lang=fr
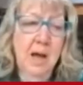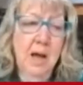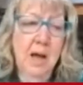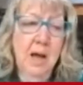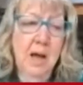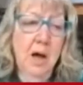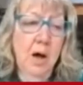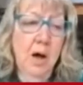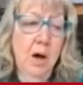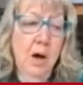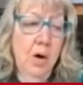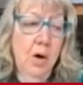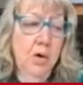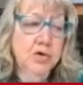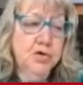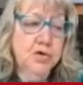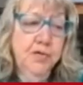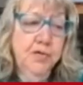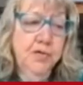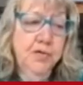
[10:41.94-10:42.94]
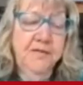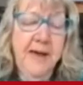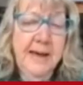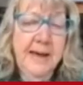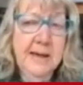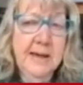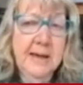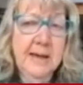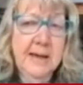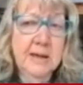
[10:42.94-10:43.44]
ont
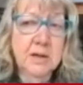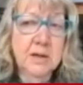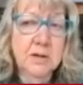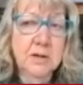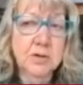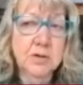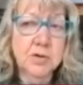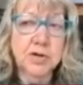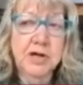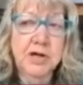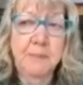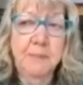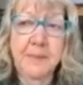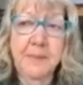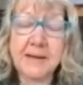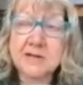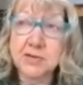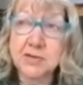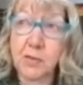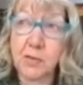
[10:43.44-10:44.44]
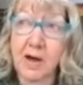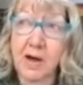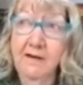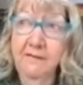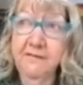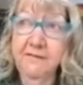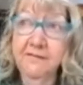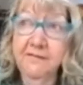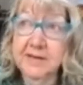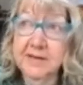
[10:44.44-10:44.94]
souffert de ce qu'ils perçoivent
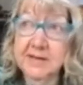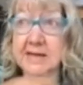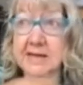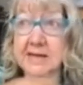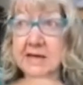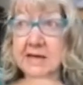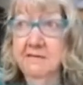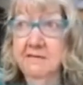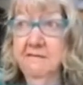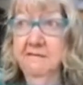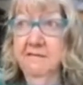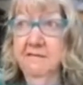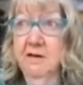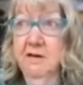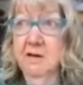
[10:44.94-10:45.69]
et décrivent